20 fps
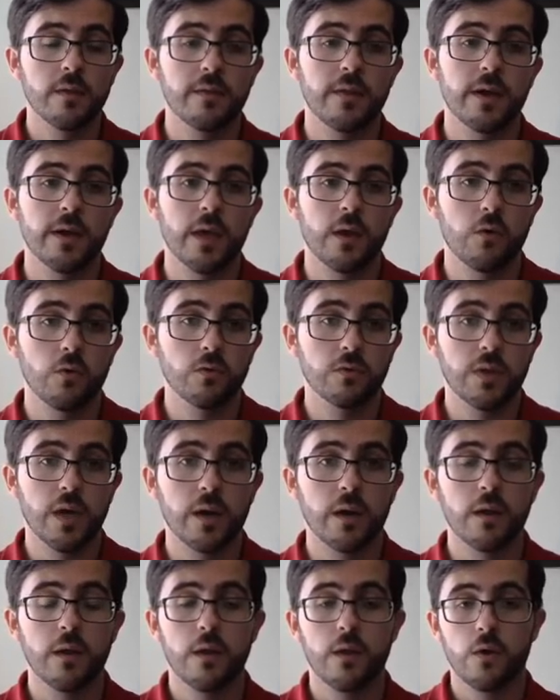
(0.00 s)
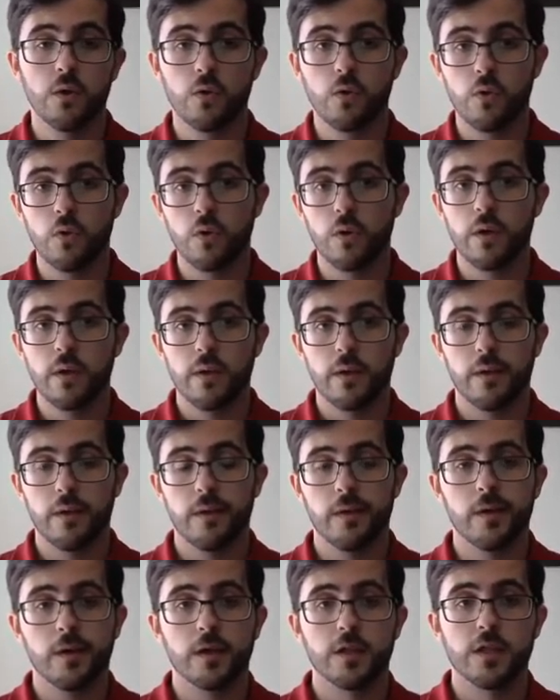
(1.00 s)
ya que contar con
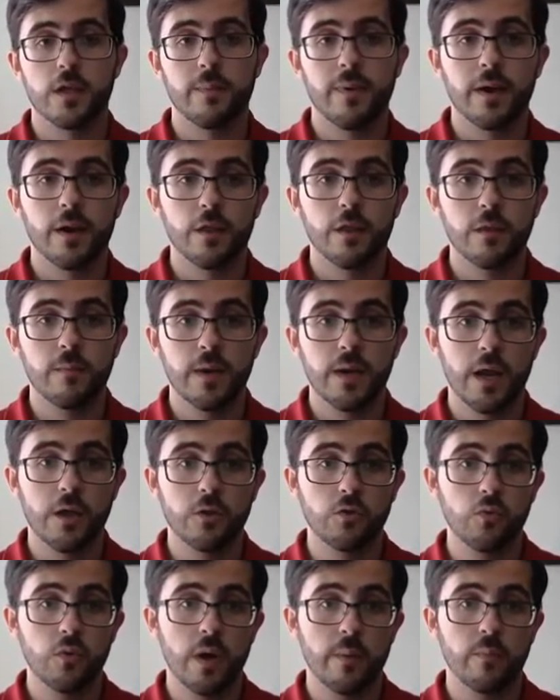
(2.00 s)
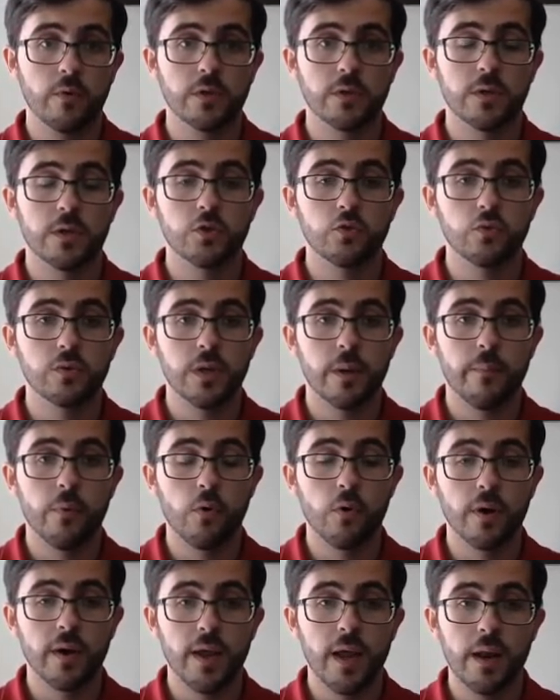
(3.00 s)
eh, que se va a recibir la ayuda pues resulta
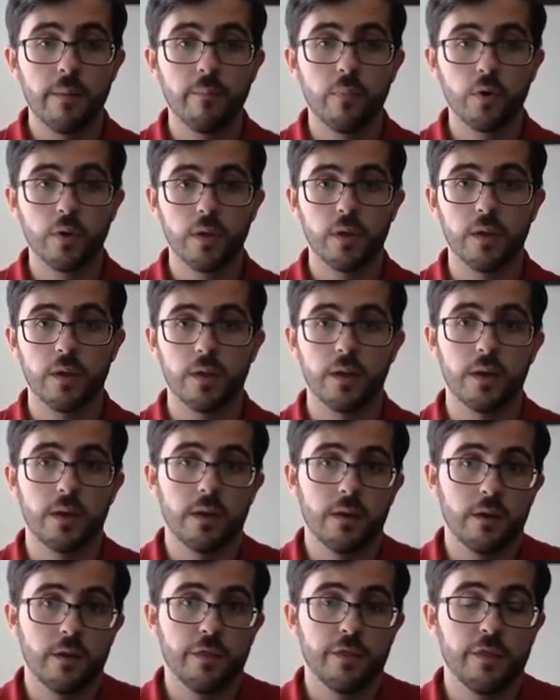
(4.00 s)
poco real porque el